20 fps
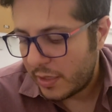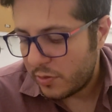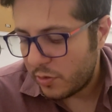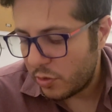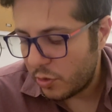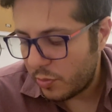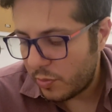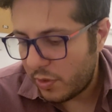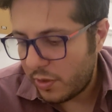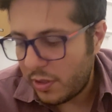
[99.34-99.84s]

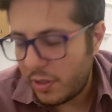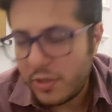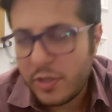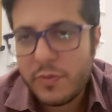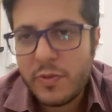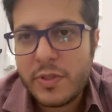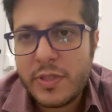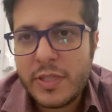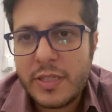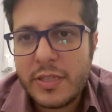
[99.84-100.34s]
todo modo,
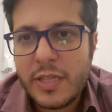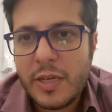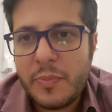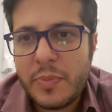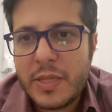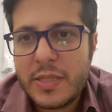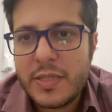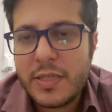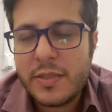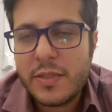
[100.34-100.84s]
eu vou tentar
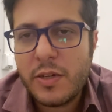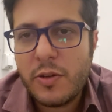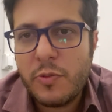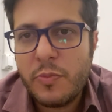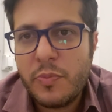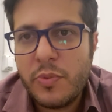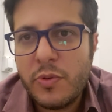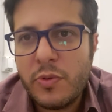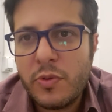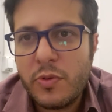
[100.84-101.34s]
apresentar um
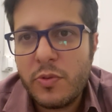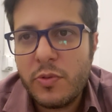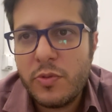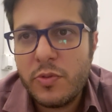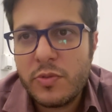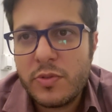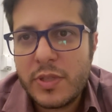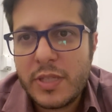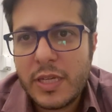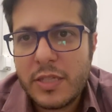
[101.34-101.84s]

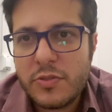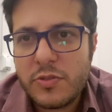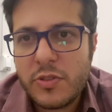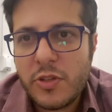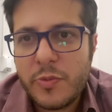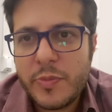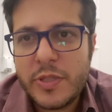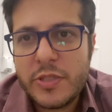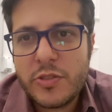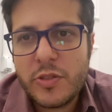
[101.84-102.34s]
pouco
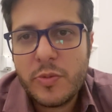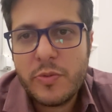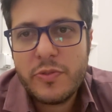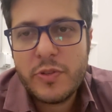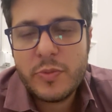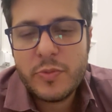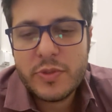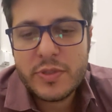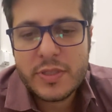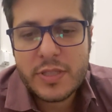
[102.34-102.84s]
tradicionalmente como
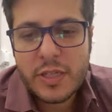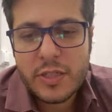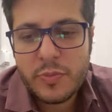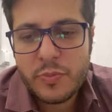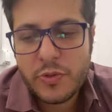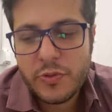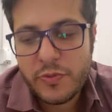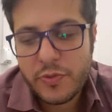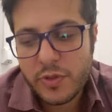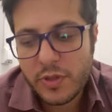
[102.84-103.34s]
foi mostrado
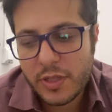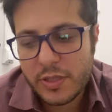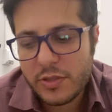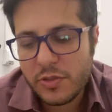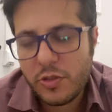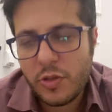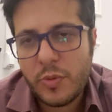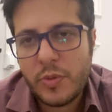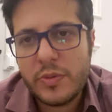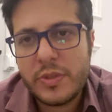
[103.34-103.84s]
por Freud
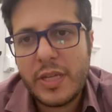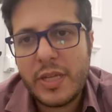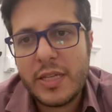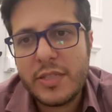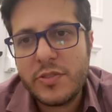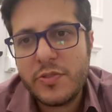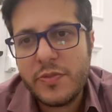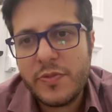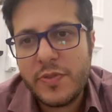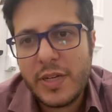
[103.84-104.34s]
e como o
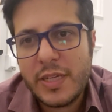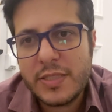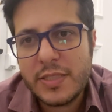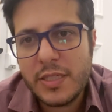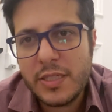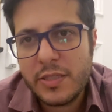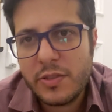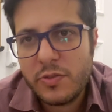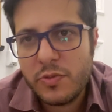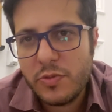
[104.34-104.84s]
Nazio faz a
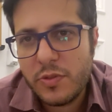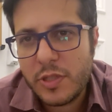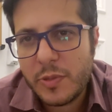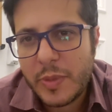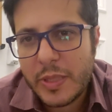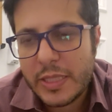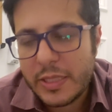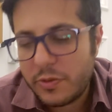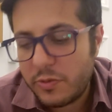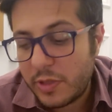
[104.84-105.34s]
leitura,
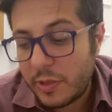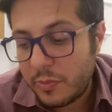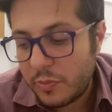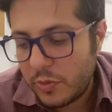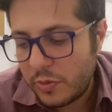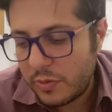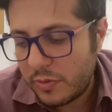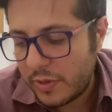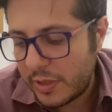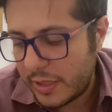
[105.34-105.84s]
uma leitura
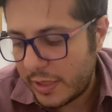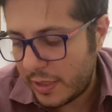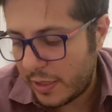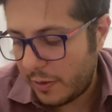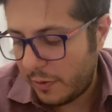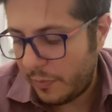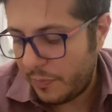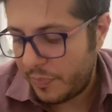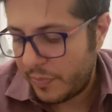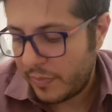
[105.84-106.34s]
muito
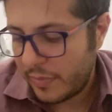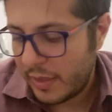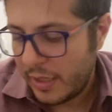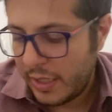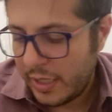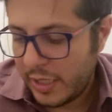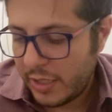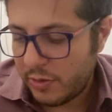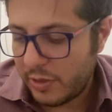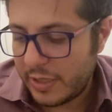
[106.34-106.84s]
legal.
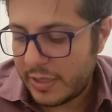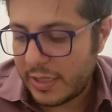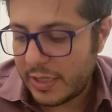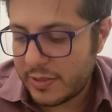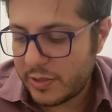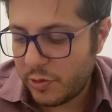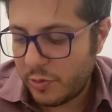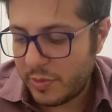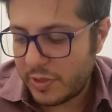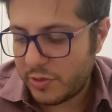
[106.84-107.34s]
Então ele
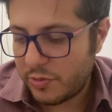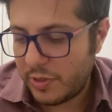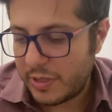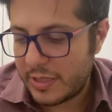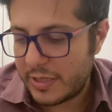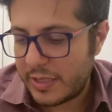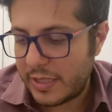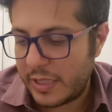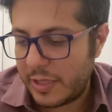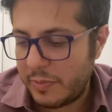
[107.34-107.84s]
traz algumas
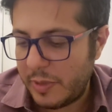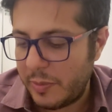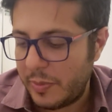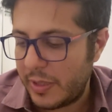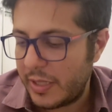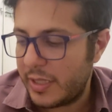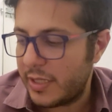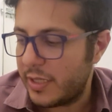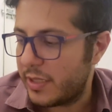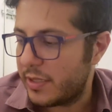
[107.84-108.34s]
coisas aqui bem
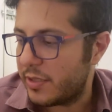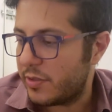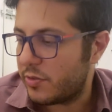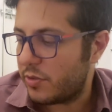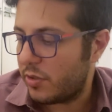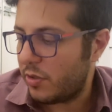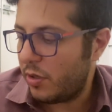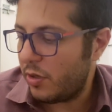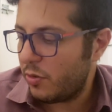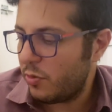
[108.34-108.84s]
bacanas.
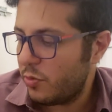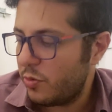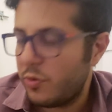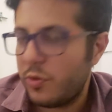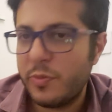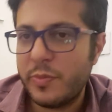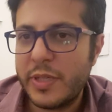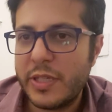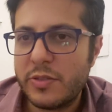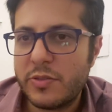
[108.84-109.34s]
Logo no
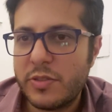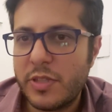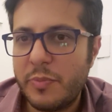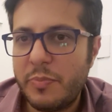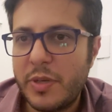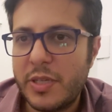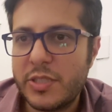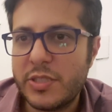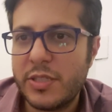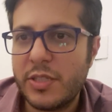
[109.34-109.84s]
começo, na
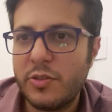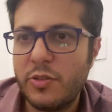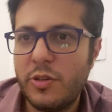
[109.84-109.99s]
página